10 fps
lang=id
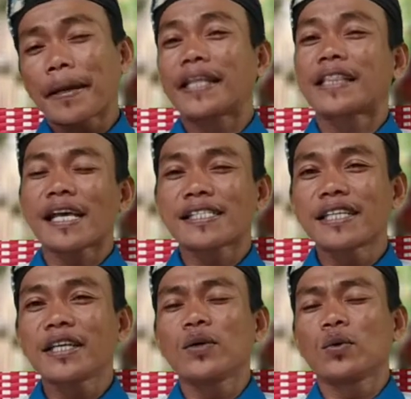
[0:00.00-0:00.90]

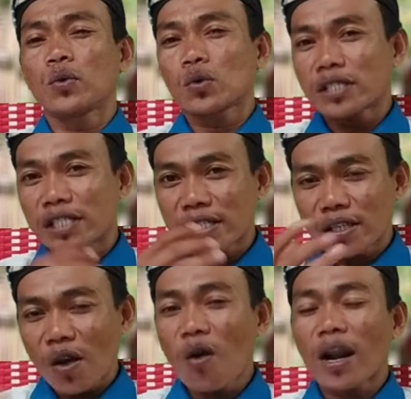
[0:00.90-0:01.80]
meditasi untuk
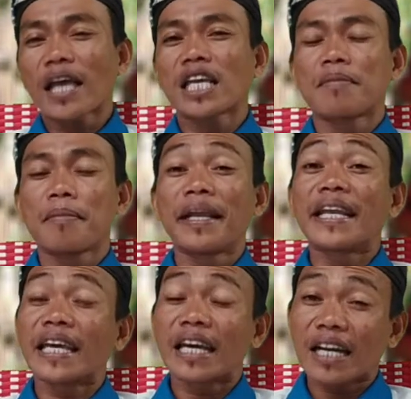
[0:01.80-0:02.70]
orang yang
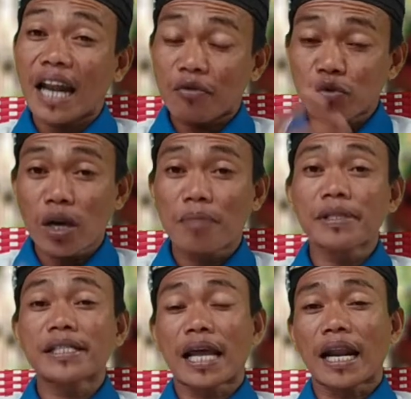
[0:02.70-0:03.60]
memiliki kenafsuan
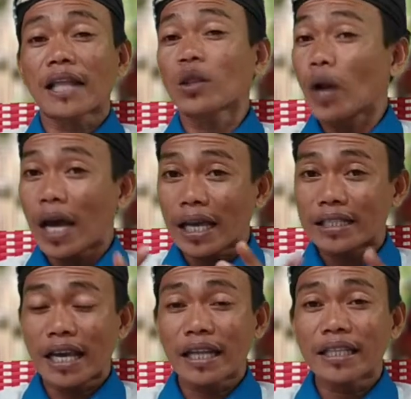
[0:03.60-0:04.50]
besar atau raga
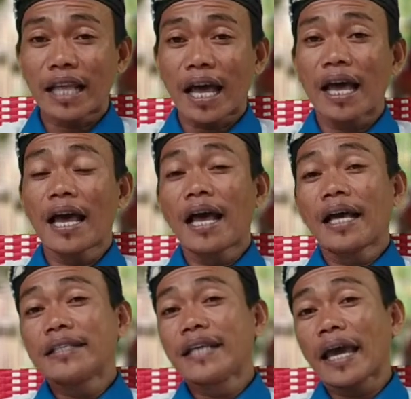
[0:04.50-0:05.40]
carita
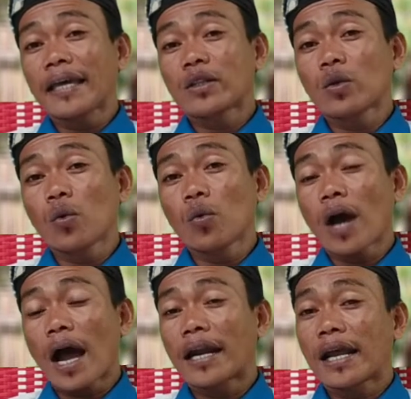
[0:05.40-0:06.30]
yaitu
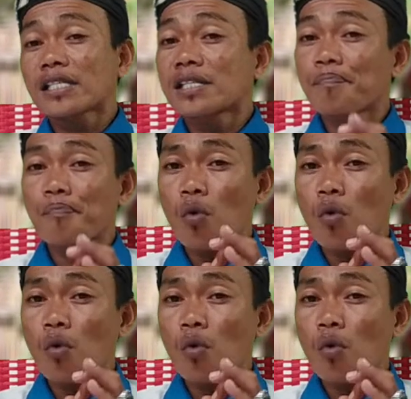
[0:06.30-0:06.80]
ada 10